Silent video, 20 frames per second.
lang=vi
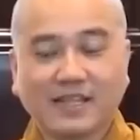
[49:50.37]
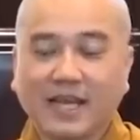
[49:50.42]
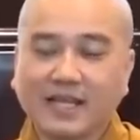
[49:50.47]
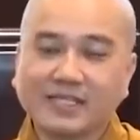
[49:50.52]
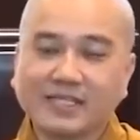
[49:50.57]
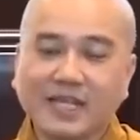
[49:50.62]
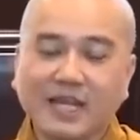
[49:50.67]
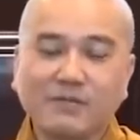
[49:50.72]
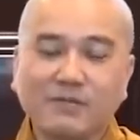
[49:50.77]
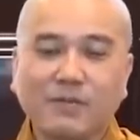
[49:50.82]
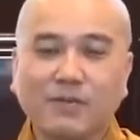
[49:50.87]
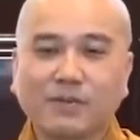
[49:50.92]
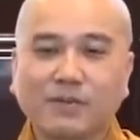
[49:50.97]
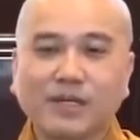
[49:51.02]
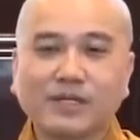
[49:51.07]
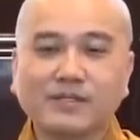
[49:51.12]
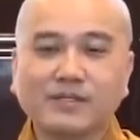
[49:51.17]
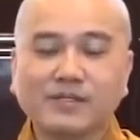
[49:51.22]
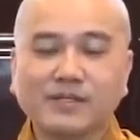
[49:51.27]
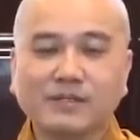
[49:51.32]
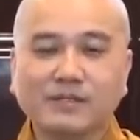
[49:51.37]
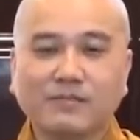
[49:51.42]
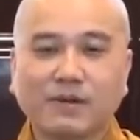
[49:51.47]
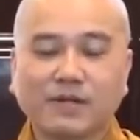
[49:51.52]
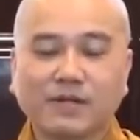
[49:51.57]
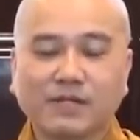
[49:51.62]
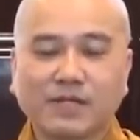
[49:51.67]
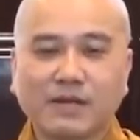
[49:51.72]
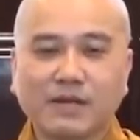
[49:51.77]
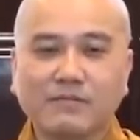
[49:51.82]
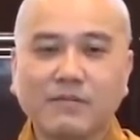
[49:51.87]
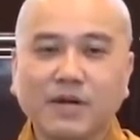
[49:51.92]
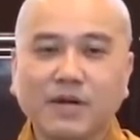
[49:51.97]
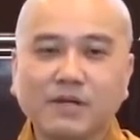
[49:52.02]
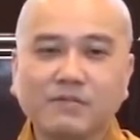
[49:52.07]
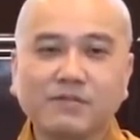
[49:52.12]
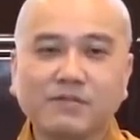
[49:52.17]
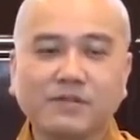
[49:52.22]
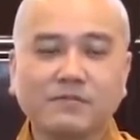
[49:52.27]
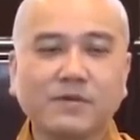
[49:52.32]
Tại sao một cái người mà người ta
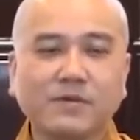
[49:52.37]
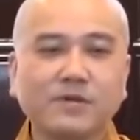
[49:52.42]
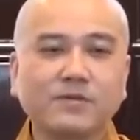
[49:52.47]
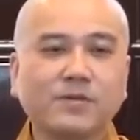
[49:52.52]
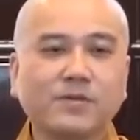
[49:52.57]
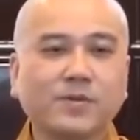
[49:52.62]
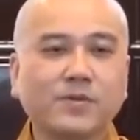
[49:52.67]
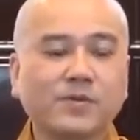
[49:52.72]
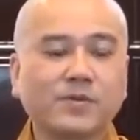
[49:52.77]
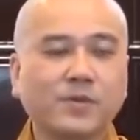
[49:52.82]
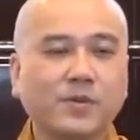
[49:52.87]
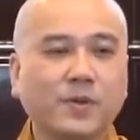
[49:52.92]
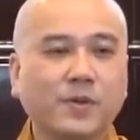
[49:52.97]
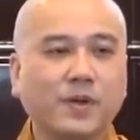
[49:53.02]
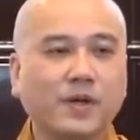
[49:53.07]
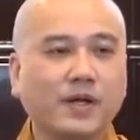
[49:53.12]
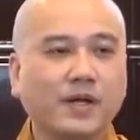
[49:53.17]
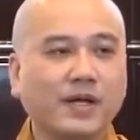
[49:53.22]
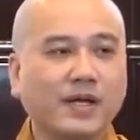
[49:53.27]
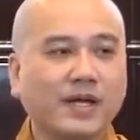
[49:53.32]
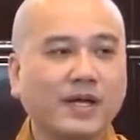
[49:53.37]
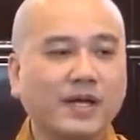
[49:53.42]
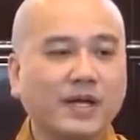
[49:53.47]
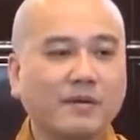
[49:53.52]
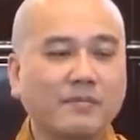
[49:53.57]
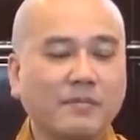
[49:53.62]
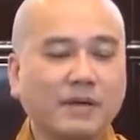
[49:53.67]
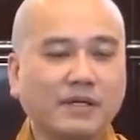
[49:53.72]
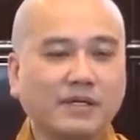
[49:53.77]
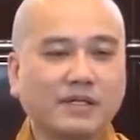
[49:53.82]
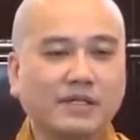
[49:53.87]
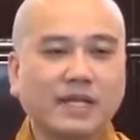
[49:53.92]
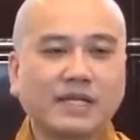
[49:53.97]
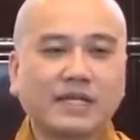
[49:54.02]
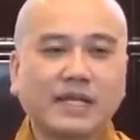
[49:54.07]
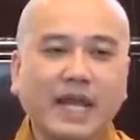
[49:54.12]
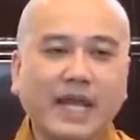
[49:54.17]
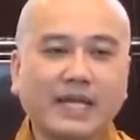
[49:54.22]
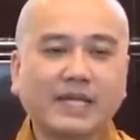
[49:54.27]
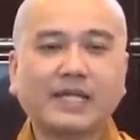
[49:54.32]
mới vừa bước vô chùa, mà người ta
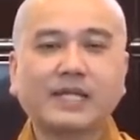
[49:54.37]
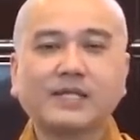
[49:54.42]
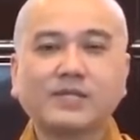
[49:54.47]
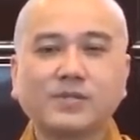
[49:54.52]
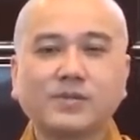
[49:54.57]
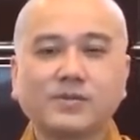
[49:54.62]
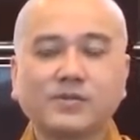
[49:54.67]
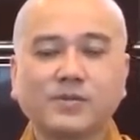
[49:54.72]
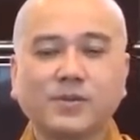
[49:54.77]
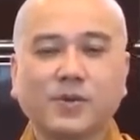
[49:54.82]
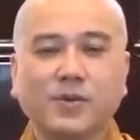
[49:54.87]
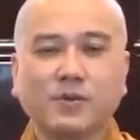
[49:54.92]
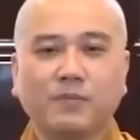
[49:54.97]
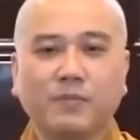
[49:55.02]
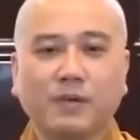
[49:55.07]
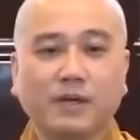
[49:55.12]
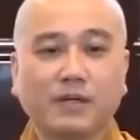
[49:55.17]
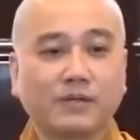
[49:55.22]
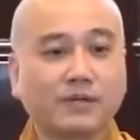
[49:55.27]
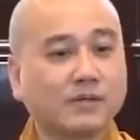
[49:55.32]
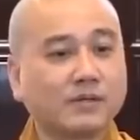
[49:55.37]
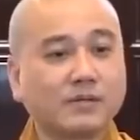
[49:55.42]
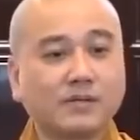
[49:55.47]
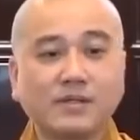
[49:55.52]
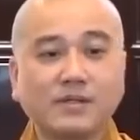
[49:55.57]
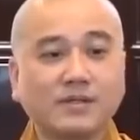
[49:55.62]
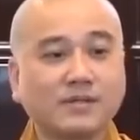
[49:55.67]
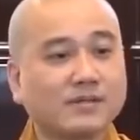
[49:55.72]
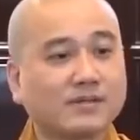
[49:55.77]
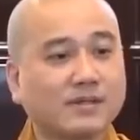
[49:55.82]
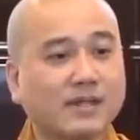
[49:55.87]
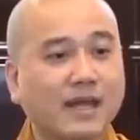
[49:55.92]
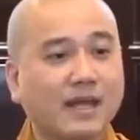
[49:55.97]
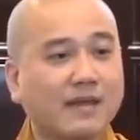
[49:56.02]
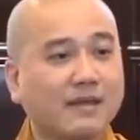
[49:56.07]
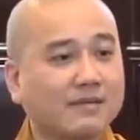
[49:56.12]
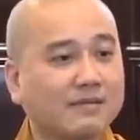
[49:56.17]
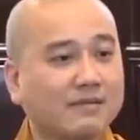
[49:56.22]
nghe tiếng chuông chùa, mà tự nhiên